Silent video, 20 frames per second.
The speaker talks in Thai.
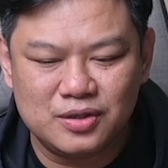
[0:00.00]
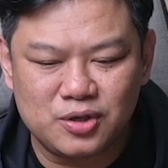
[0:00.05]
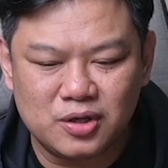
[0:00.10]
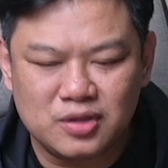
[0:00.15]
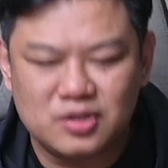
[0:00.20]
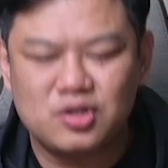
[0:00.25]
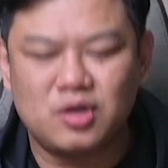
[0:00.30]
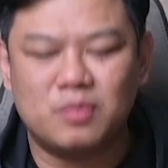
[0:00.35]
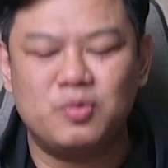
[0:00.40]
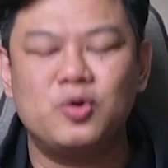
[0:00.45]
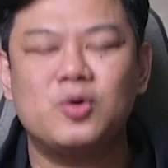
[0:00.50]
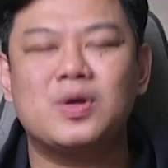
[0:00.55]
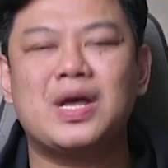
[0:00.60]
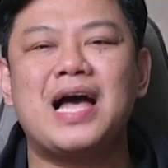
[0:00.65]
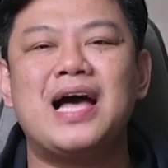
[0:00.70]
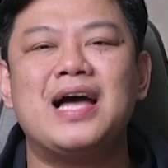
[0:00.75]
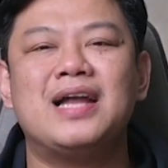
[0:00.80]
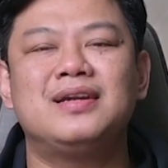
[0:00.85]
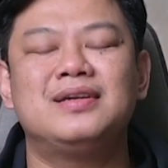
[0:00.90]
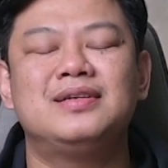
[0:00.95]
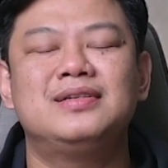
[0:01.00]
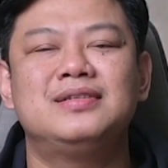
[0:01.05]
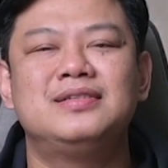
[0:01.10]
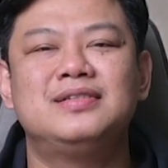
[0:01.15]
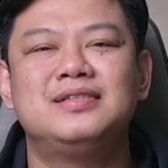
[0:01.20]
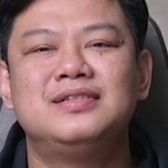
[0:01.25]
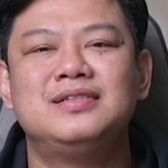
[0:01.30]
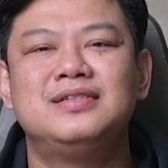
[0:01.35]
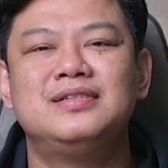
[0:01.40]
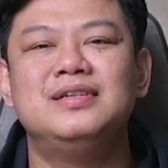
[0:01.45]
จนจบฤดูกาล
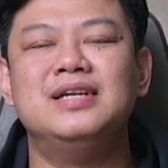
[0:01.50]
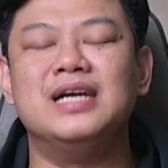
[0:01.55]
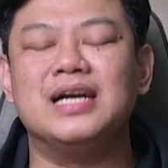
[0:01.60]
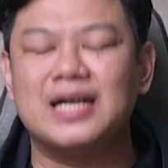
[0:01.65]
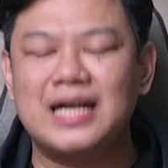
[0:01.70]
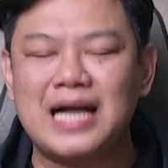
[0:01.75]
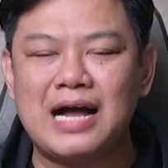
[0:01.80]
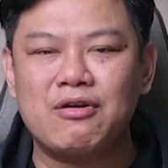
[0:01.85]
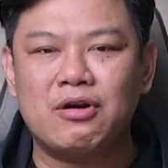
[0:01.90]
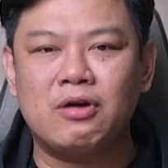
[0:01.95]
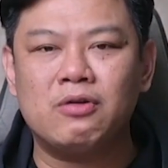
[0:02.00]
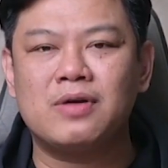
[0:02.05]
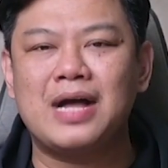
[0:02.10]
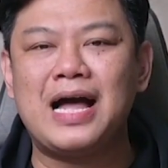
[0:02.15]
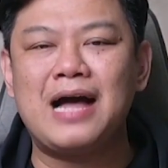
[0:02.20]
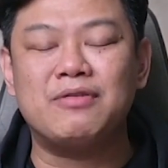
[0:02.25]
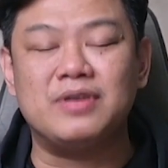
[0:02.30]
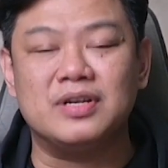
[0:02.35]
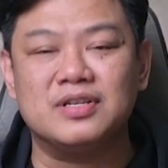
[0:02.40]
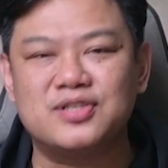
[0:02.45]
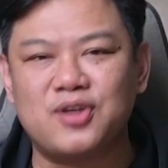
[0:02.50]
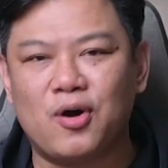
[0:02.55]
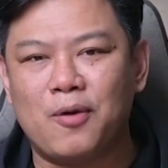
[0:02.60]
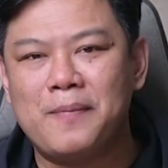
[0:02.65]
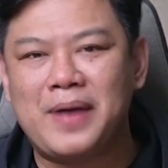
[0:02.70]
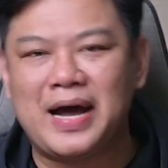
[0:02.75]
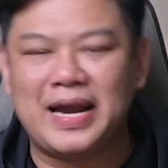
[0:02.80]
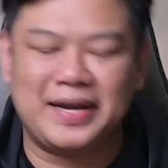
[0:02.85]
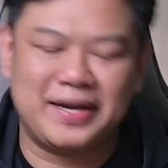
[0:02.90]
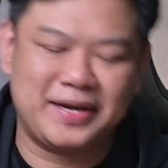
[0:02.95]
1999ถึง
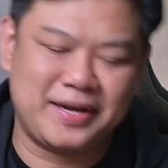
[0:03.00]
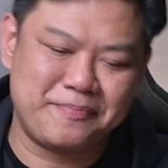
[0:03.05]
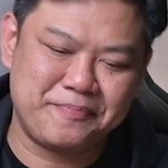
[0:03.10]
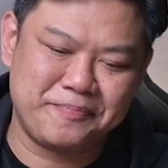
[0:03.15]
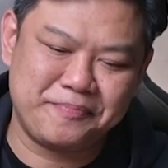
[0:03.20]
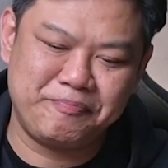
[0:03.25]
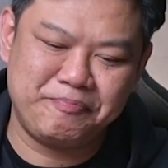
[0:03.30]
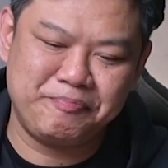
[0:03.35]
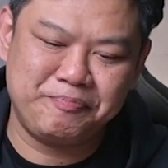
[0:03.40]
2000 ครับ